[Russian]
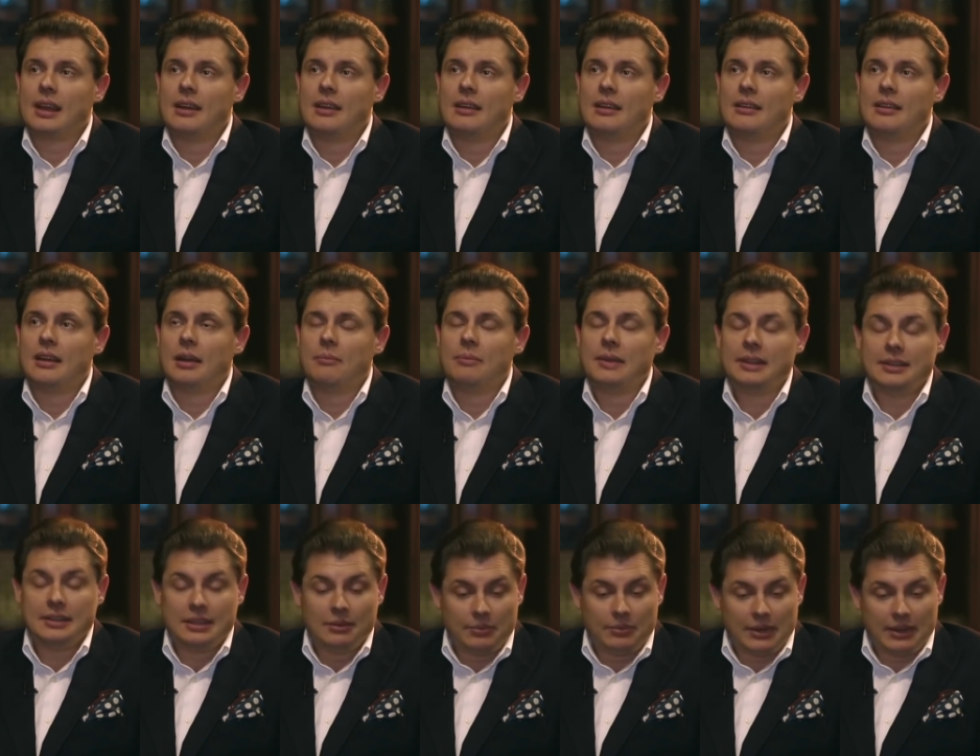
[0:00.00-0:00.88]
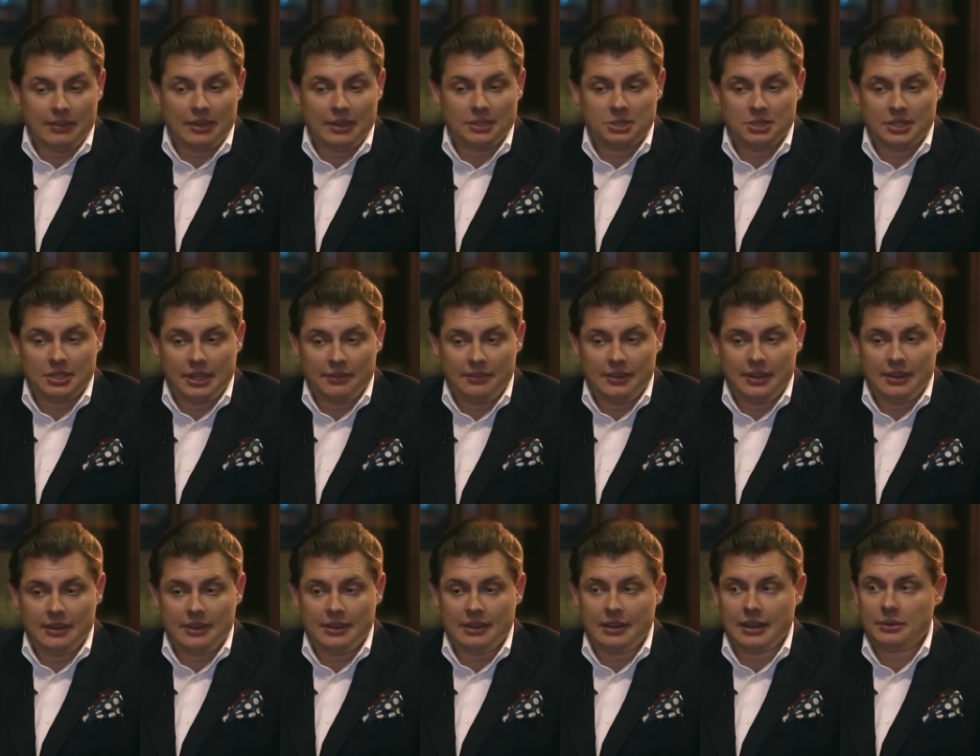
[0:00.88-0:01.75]
опять-таки права
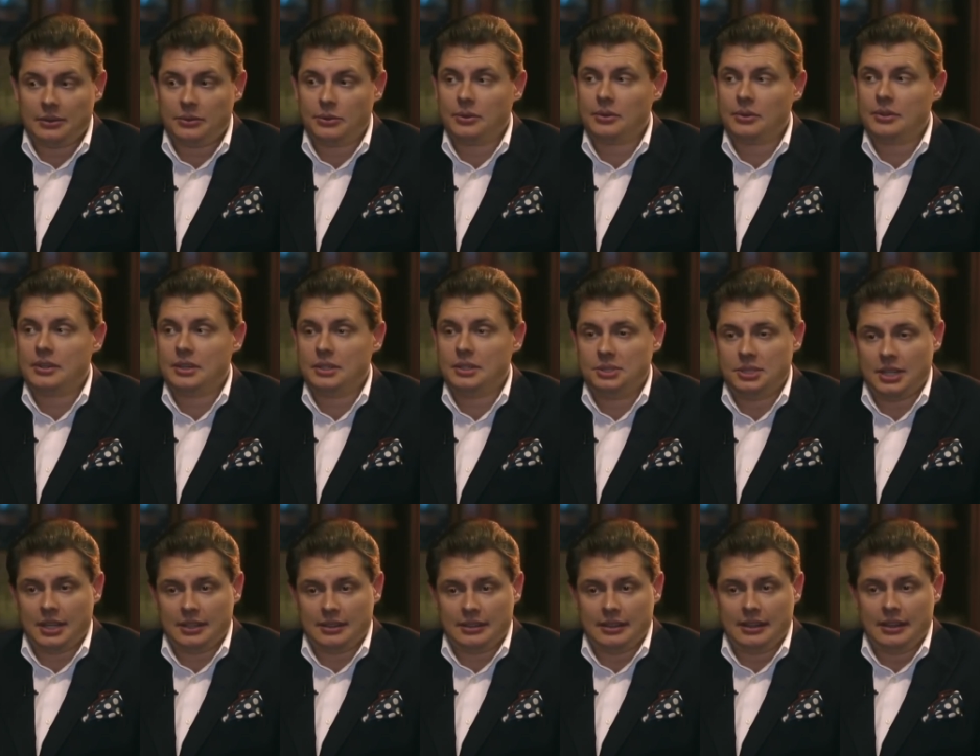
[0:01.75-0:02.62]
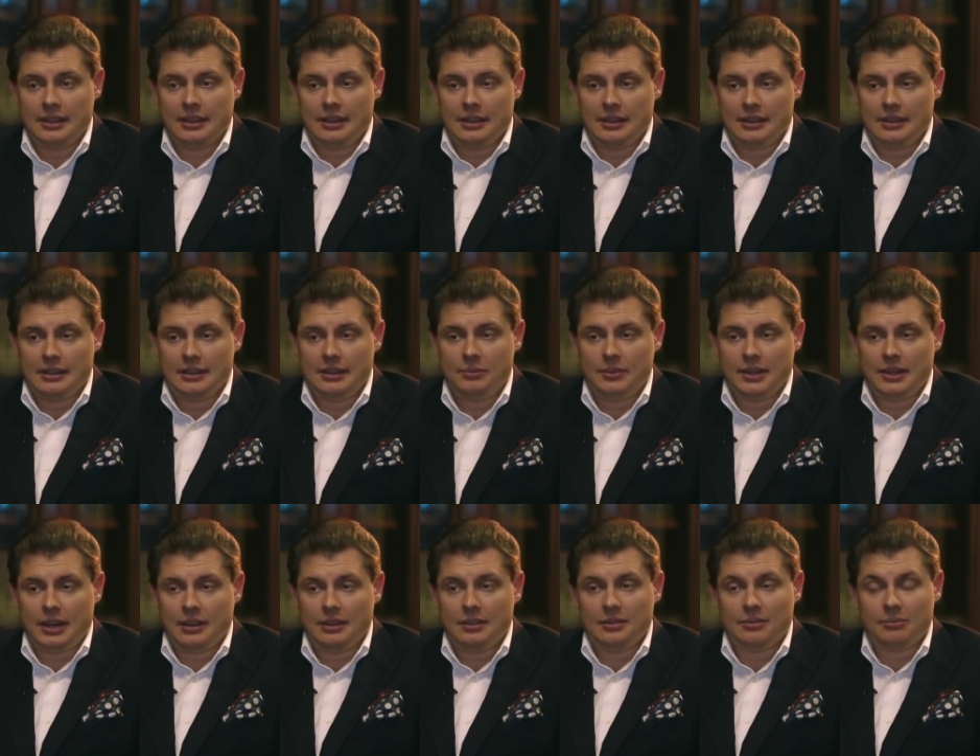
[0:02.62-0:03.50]
человека, которых кричат
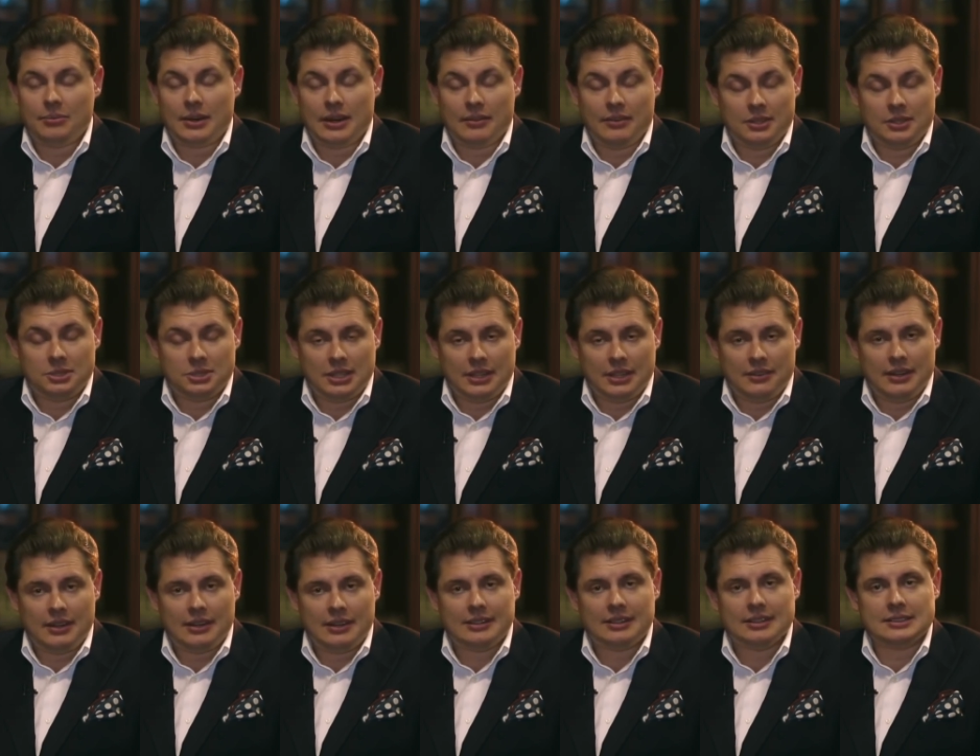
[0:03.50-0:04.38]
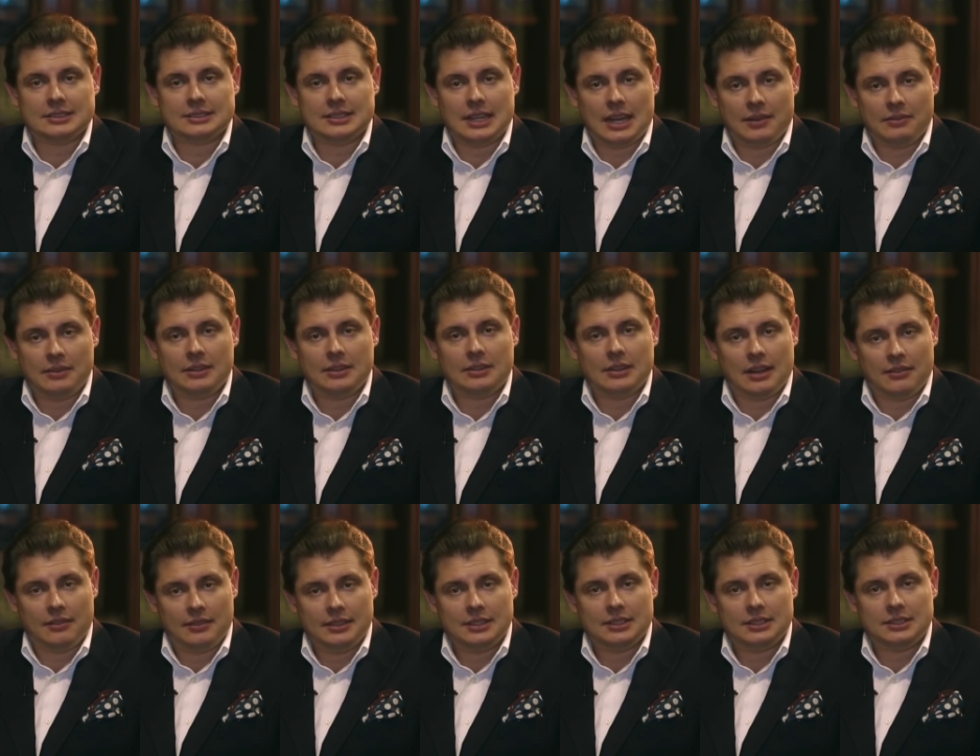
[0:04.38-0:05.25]
либералы, права человека – это самое
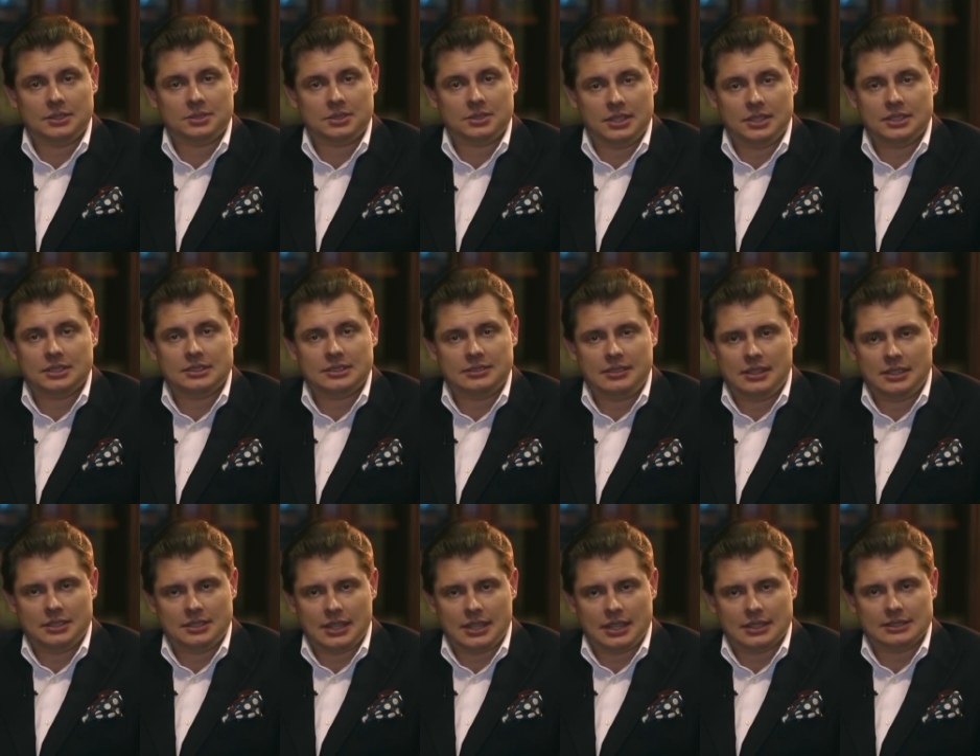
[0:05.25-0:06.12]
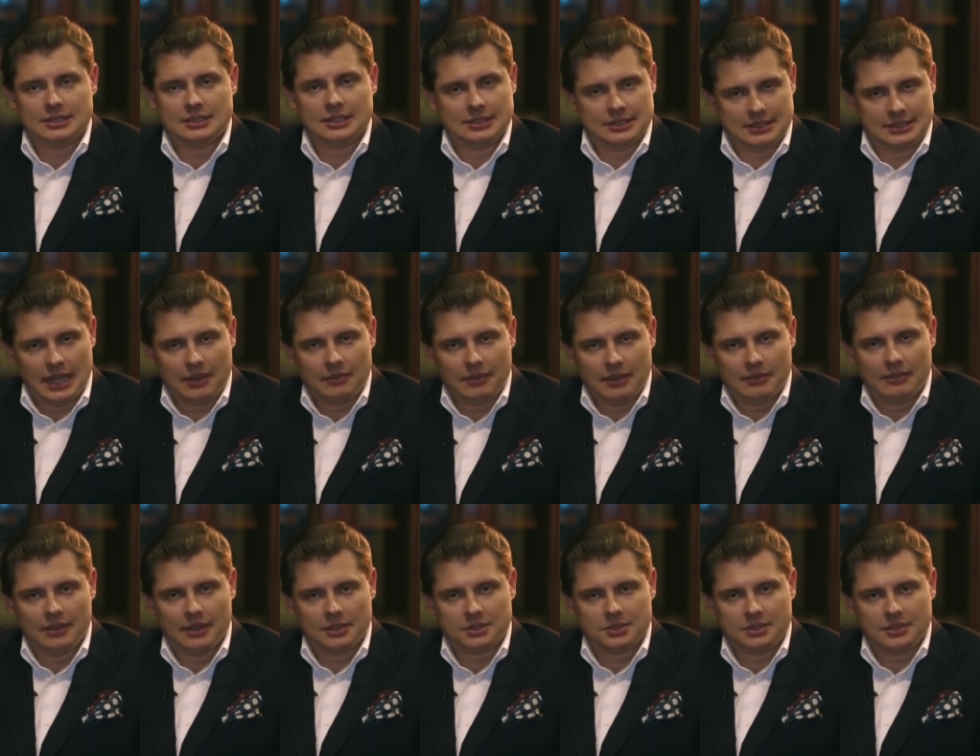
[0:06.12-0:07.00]
главное достижение цивилизации,
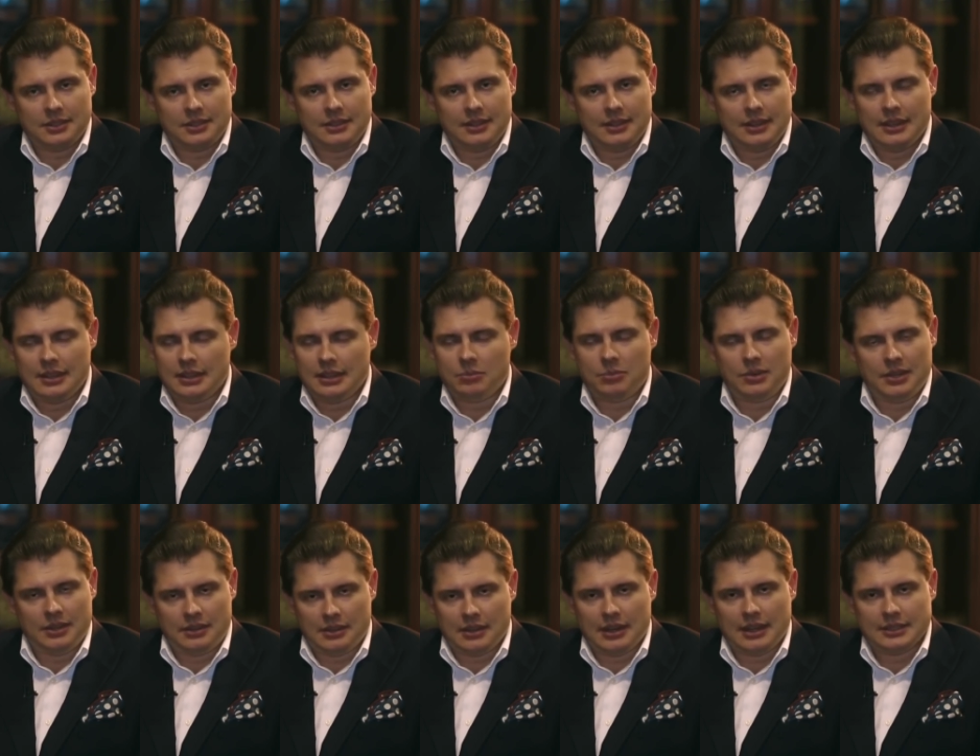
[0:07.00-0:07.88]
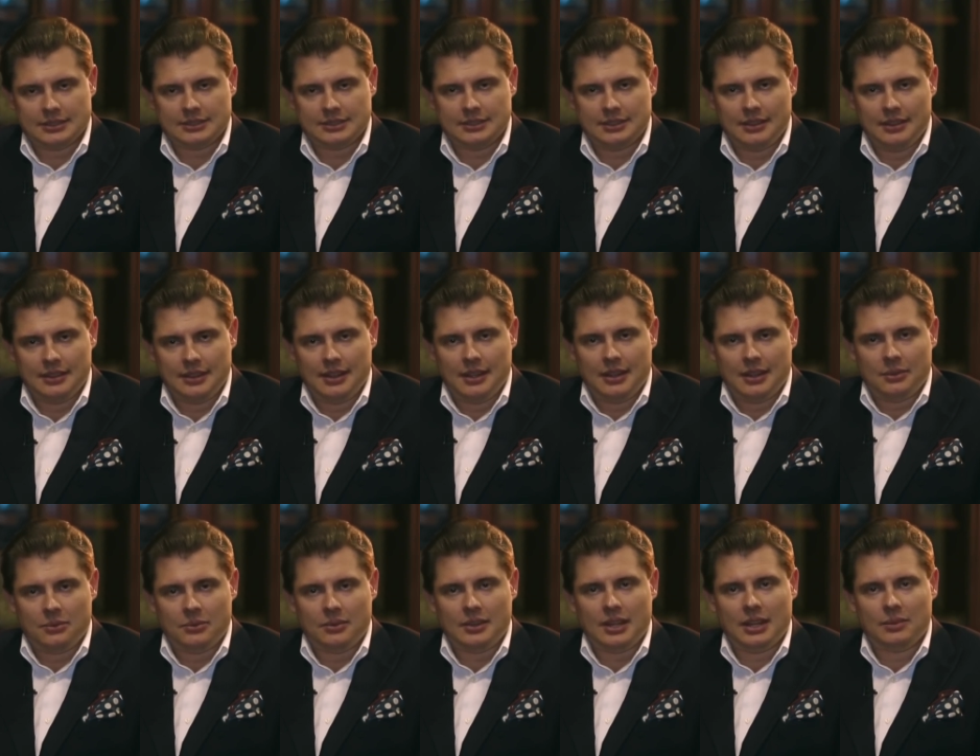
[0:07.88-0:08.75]
самое важное. Это прекрасно.
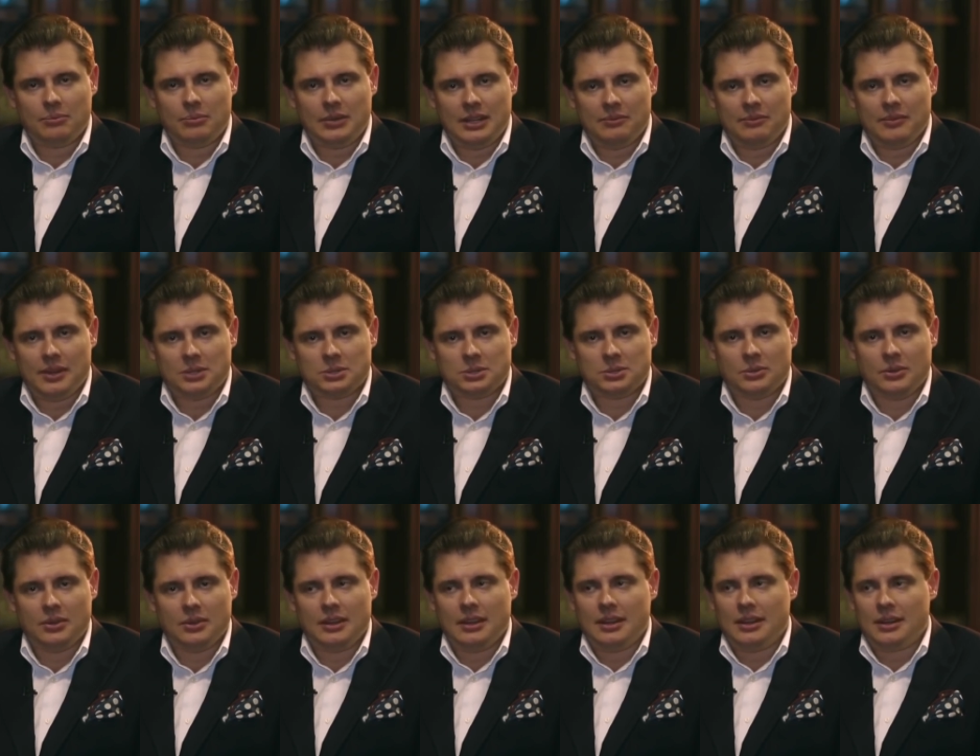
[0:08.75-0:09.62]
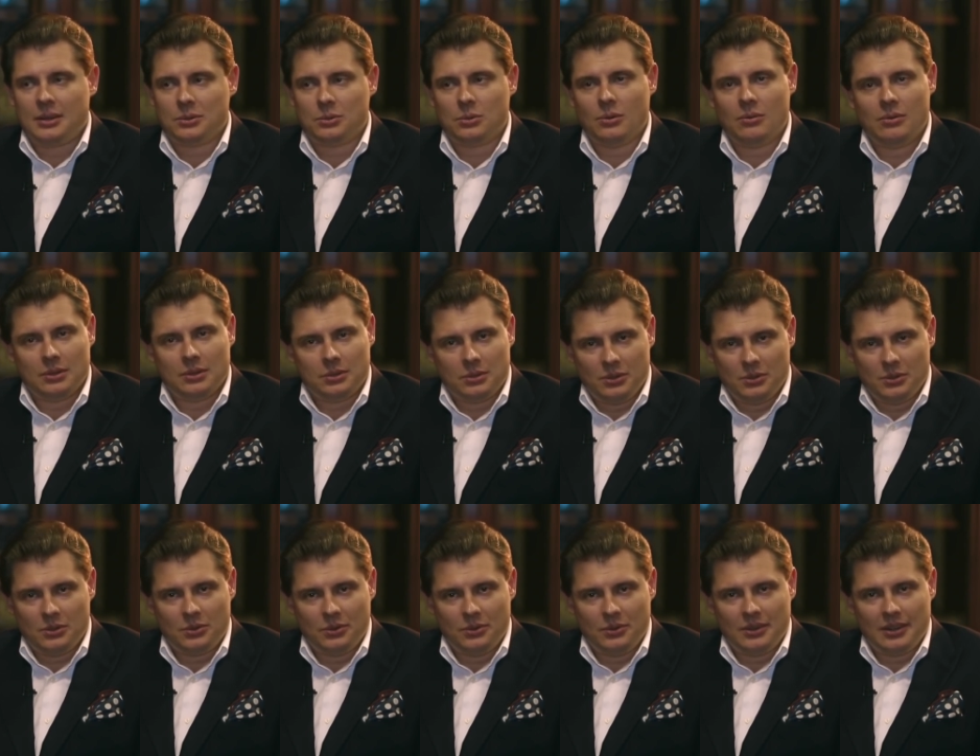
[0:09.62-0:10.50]
Но надо понимать, что кто в эту
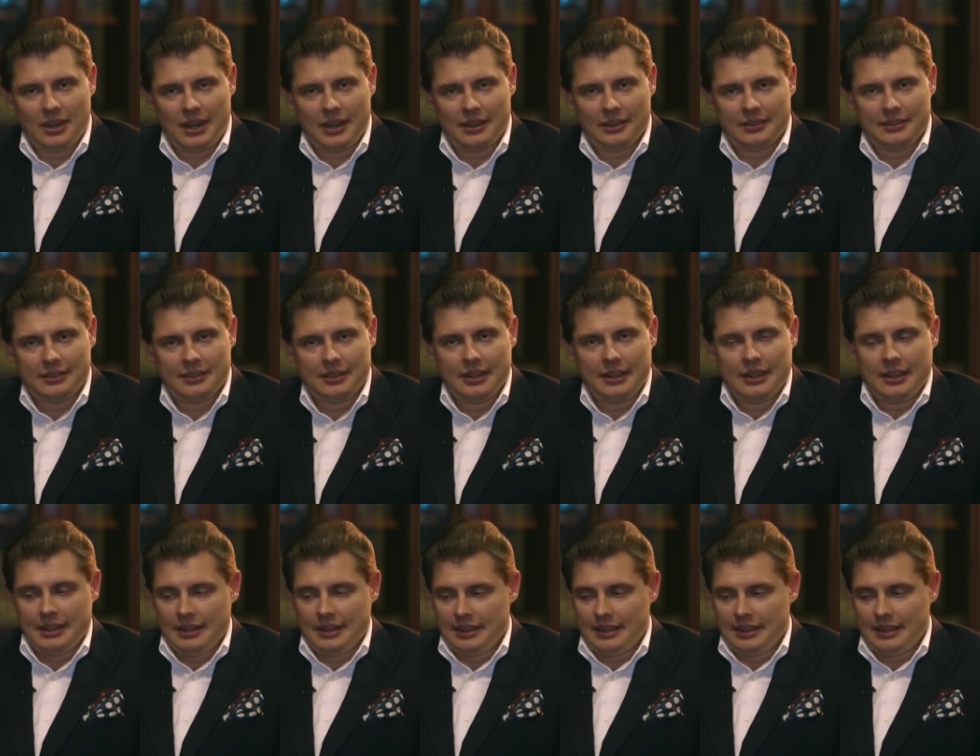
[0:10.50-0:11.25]
игру играет –